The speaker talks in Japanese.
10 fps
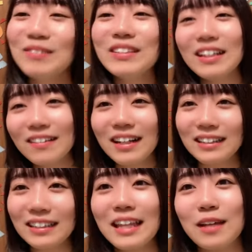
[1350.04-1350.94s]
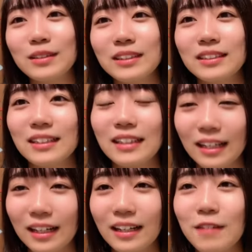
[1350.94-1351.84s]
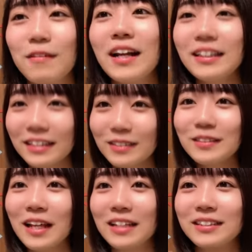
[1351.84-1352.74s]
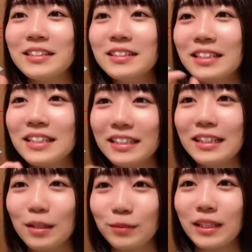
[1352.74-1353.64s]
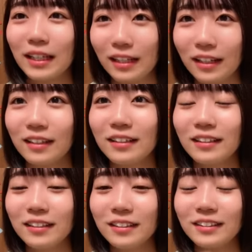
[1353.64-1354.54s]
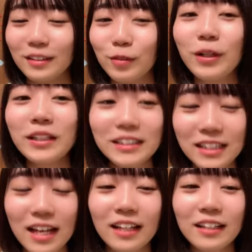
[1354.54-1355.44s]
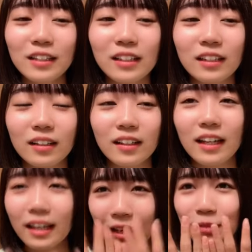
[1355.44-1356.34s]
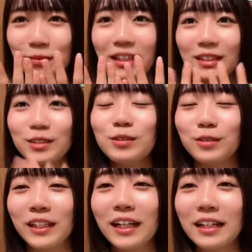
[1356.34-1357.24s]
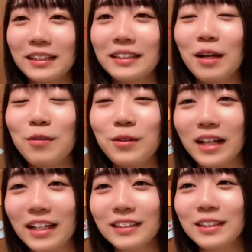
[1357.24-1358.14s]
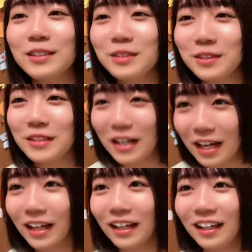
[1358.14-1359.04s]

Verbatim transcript: みんな笑ってたよって言ったからいや笑ってるなら全然いいやみたいなね、これでさなんか「えみたいなちょっと引かれてた方が傷つくから